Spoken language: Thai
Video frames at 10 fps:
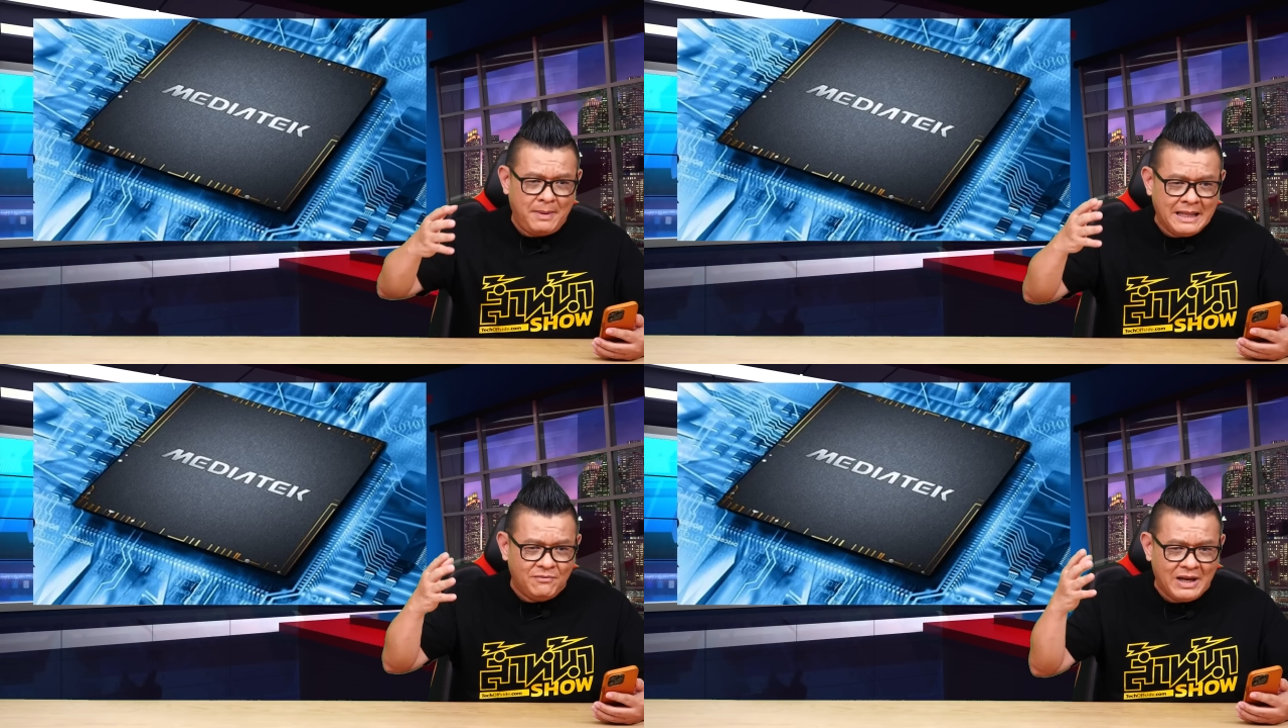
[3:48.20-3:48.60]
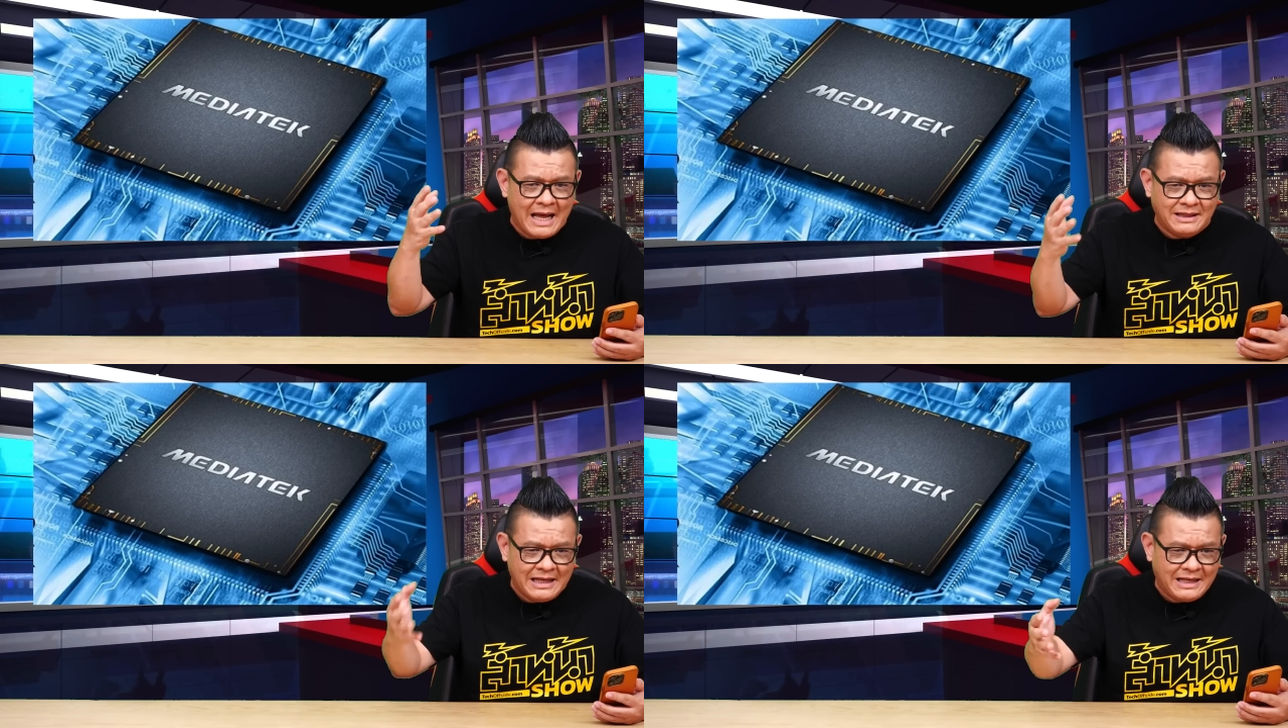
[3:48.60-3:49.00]
เป็นเว
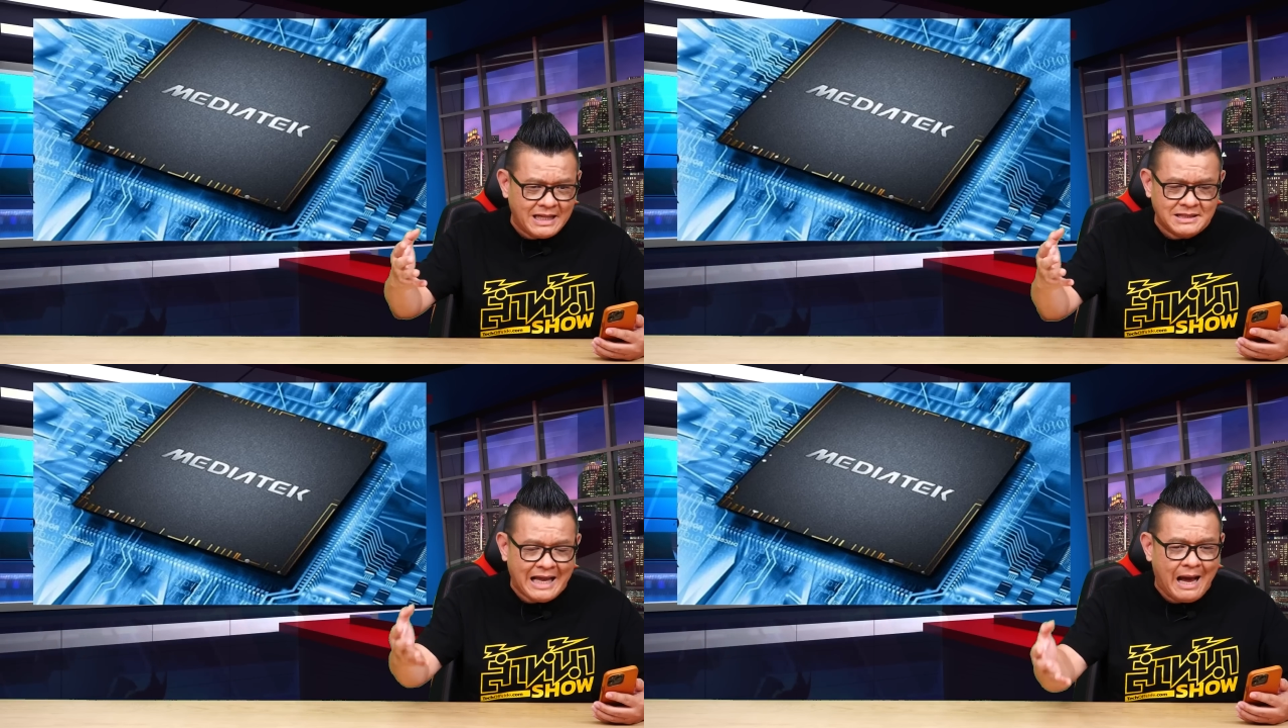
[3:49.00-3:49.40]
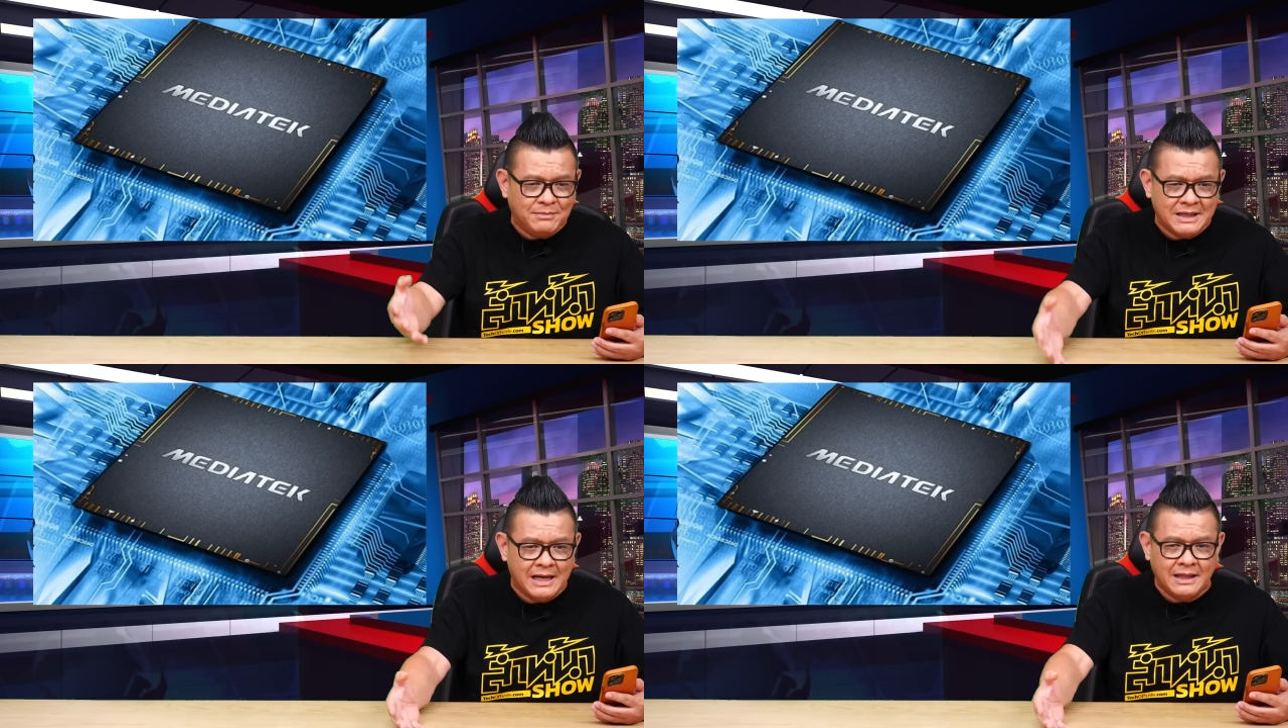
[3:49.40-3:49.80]
ลาติดกันสาม
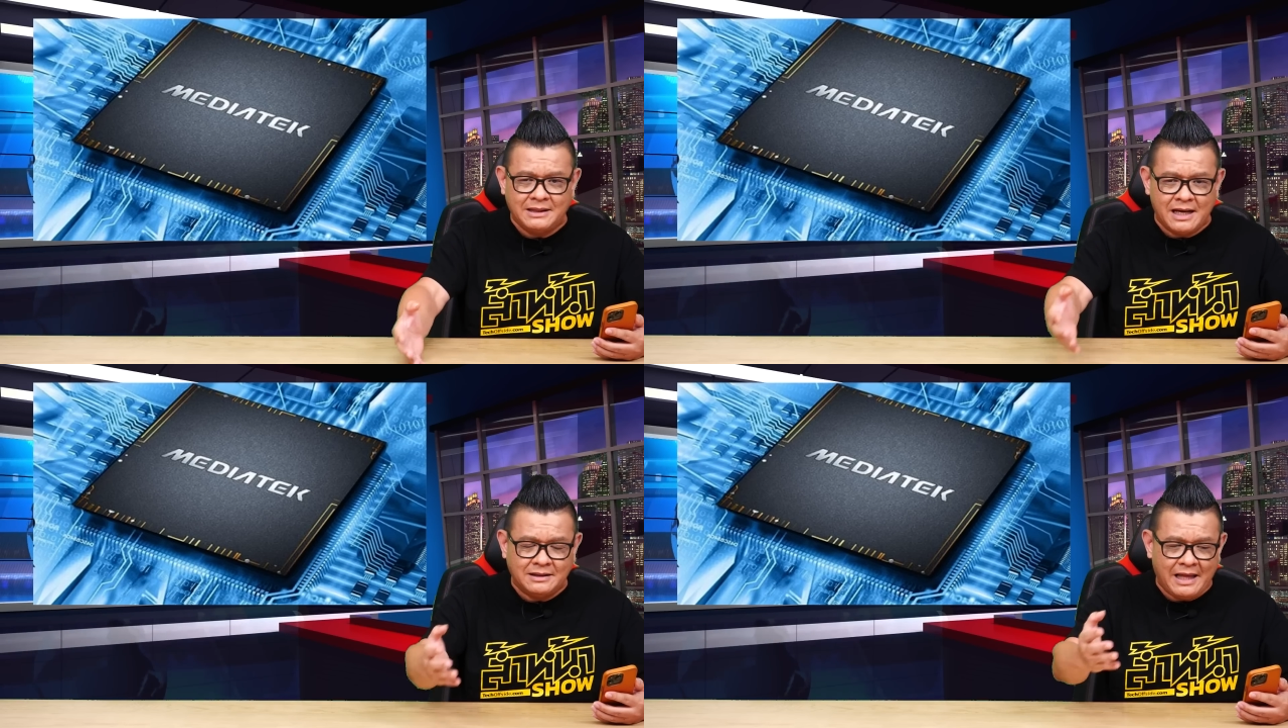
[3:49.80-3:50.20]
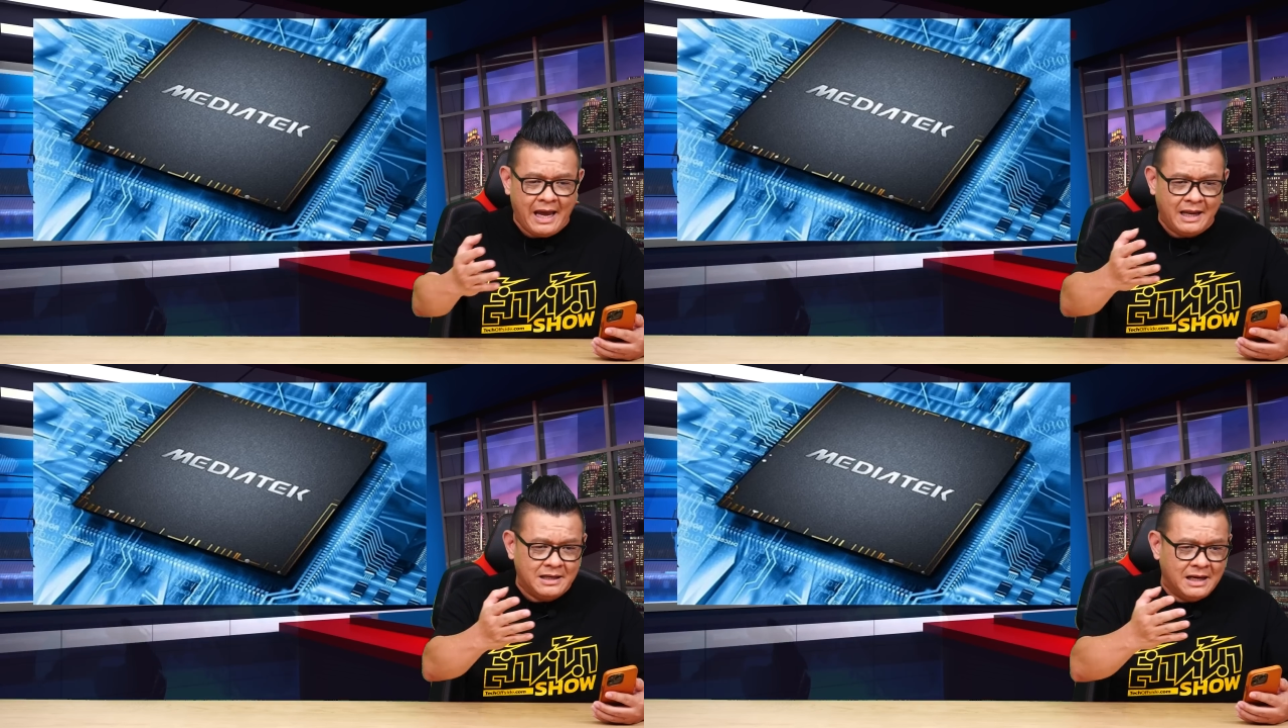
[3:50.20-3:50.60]
เดือนตั้ง
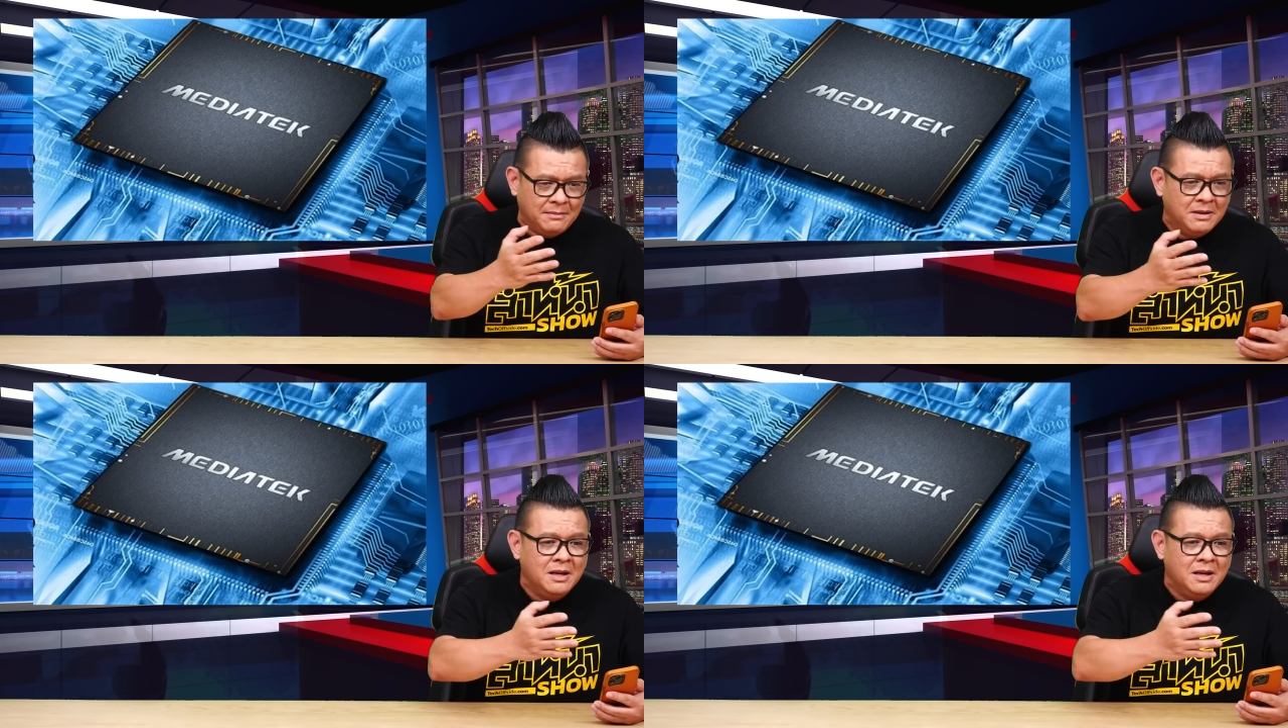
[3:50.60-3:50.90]
แต่เดือน